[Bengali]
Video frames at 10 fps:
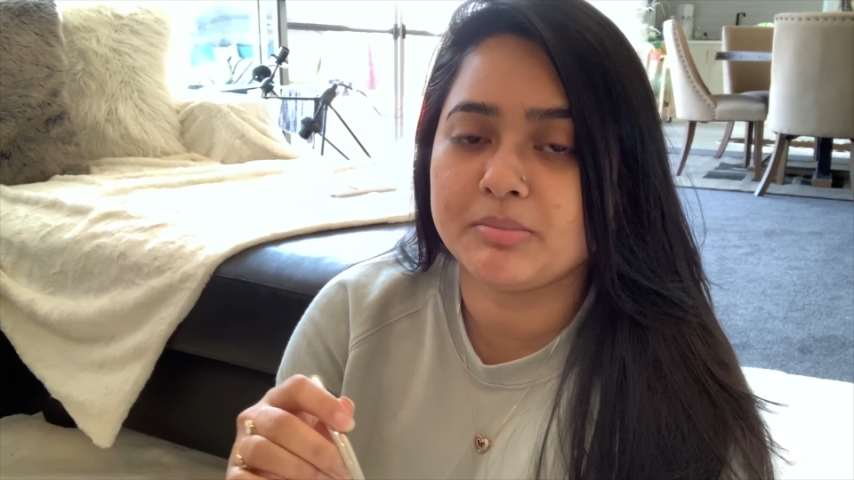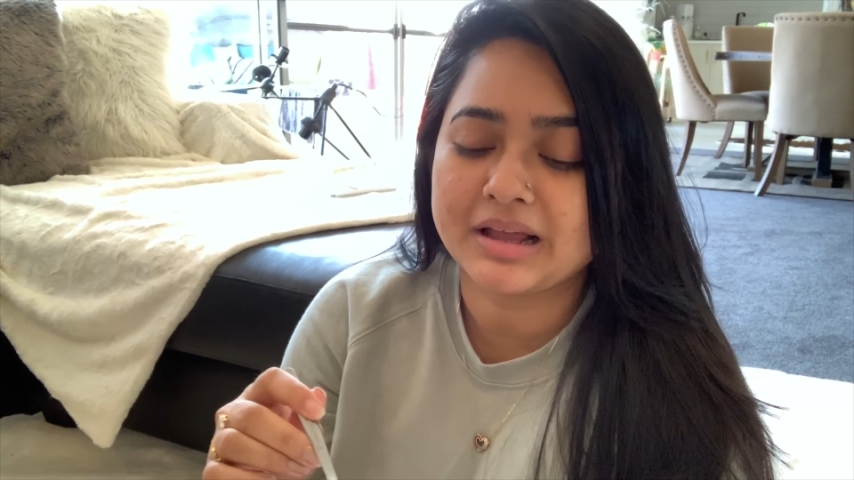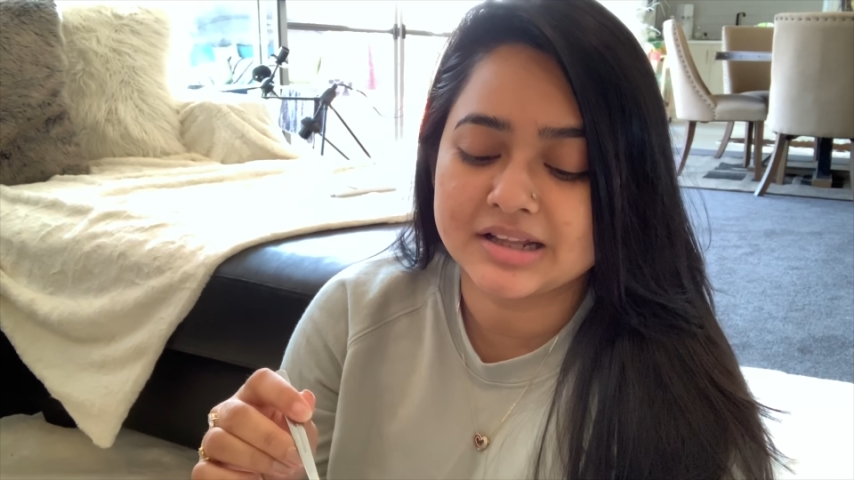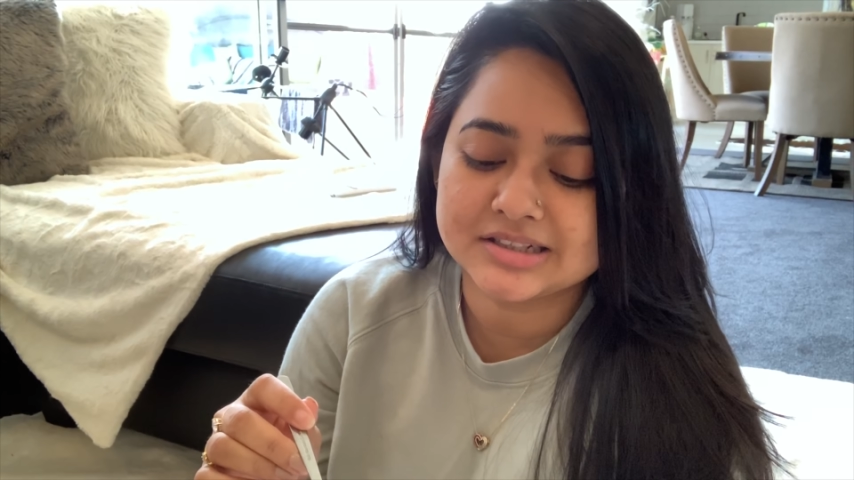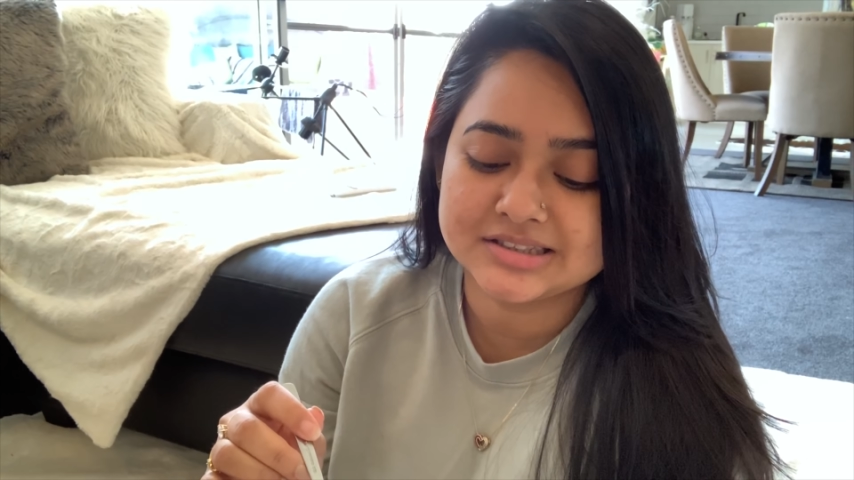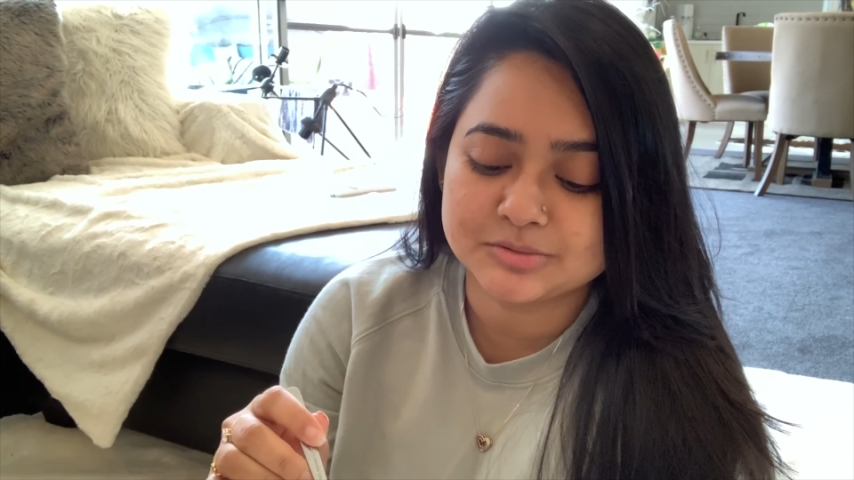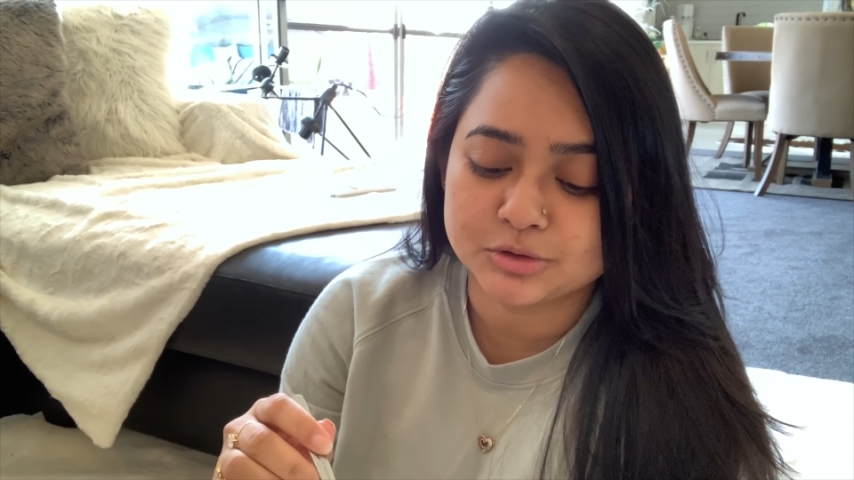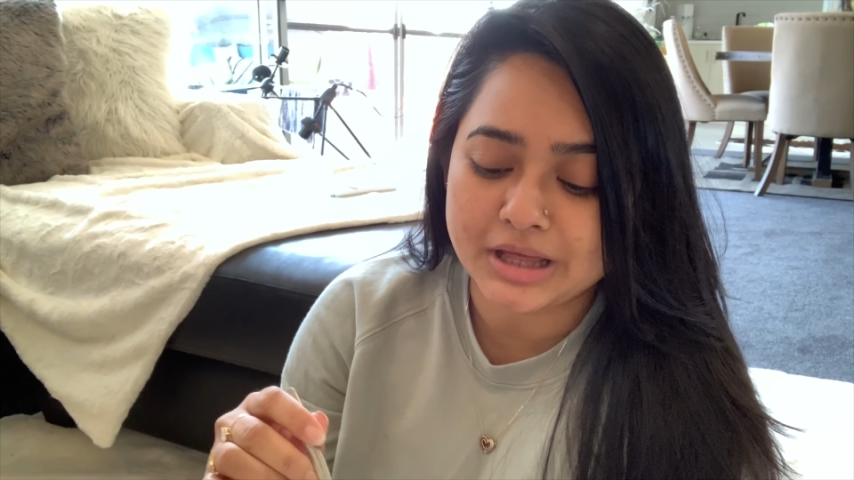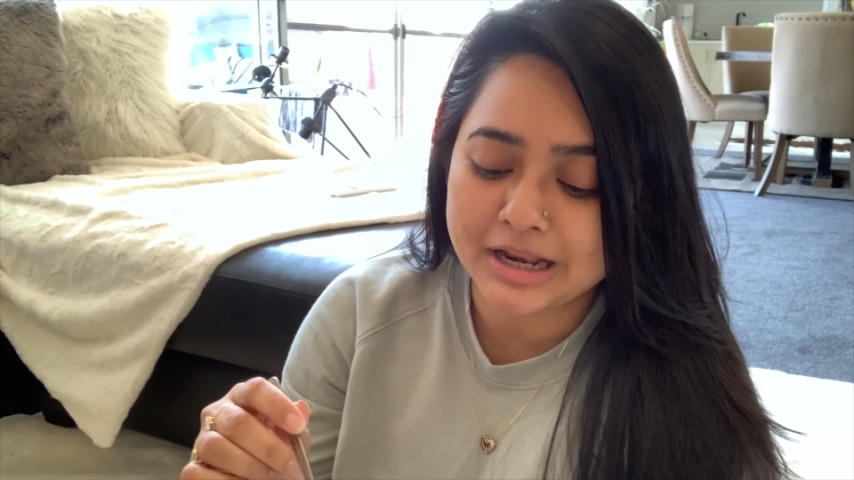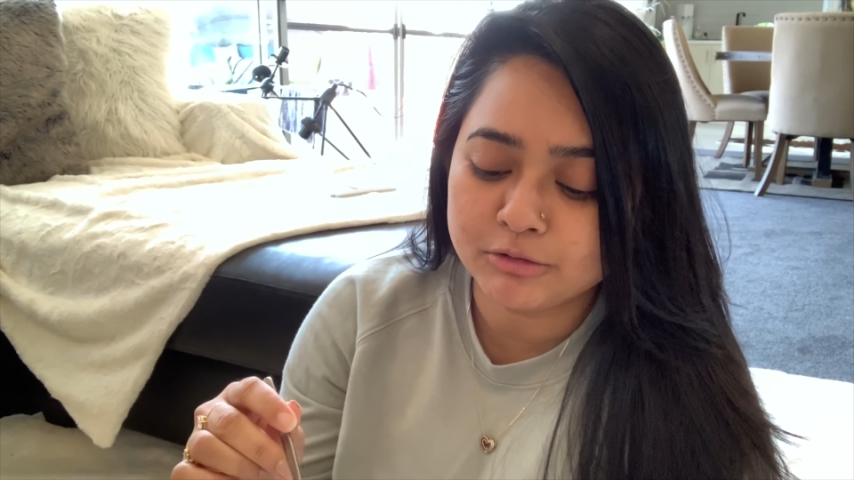বাংলাদেশের
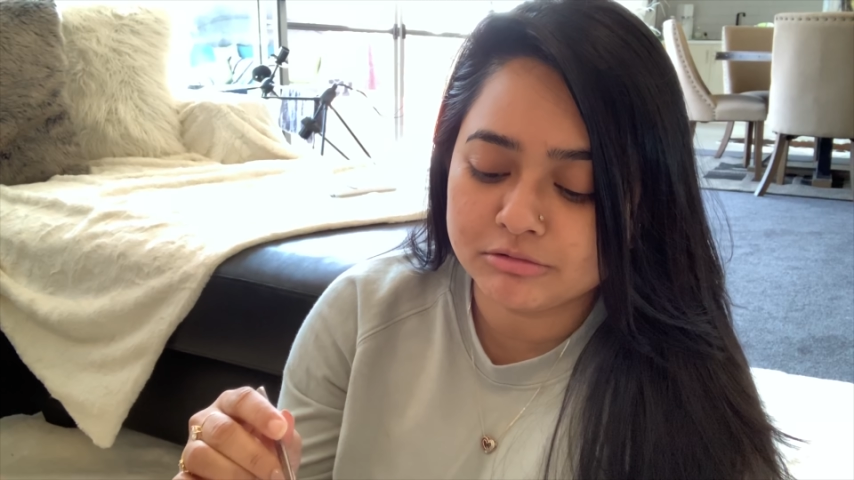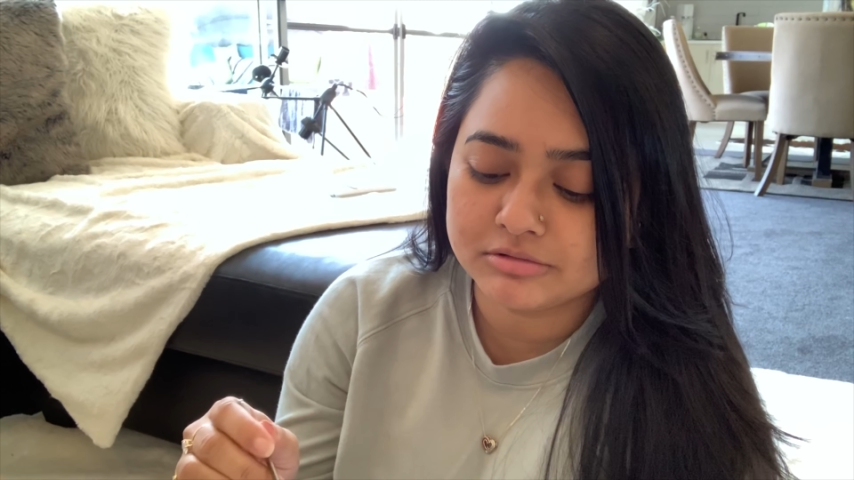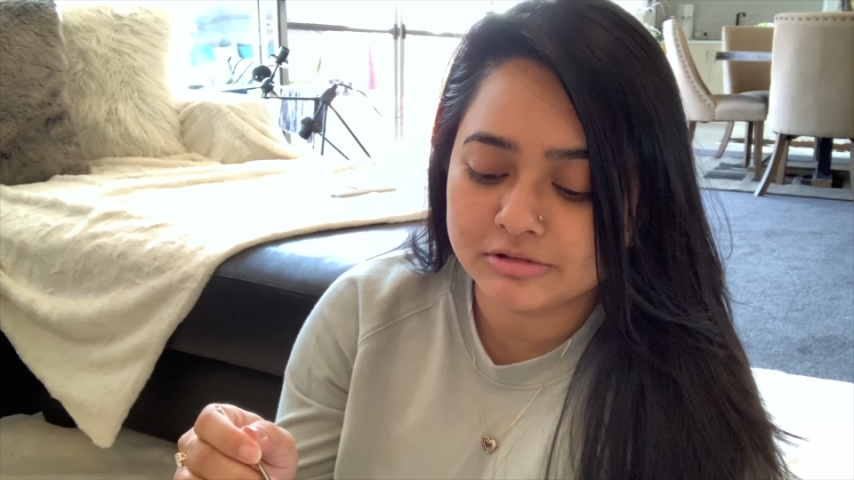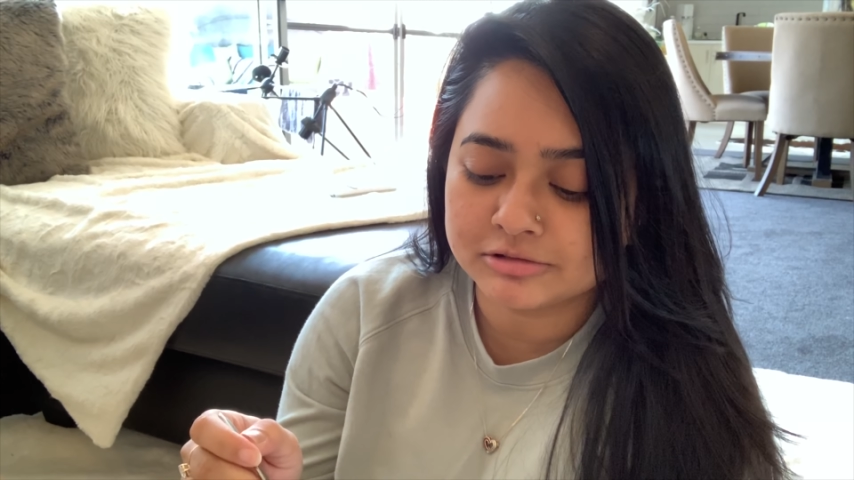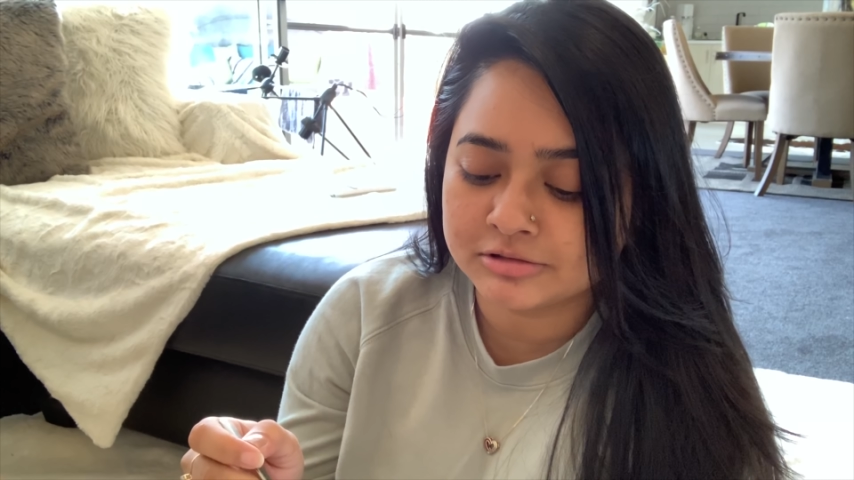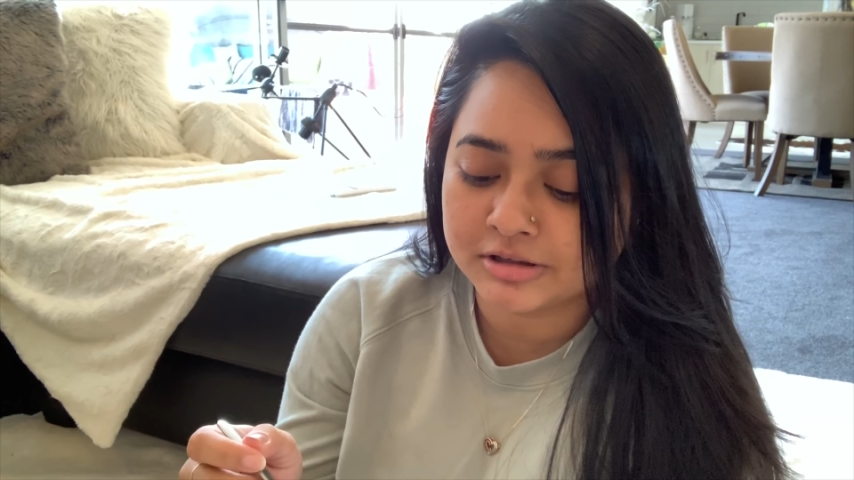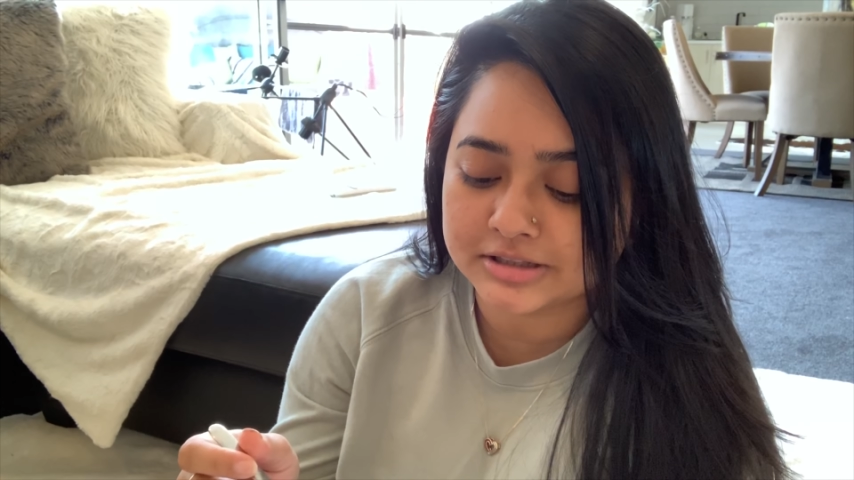মতো আলুর গন্ধ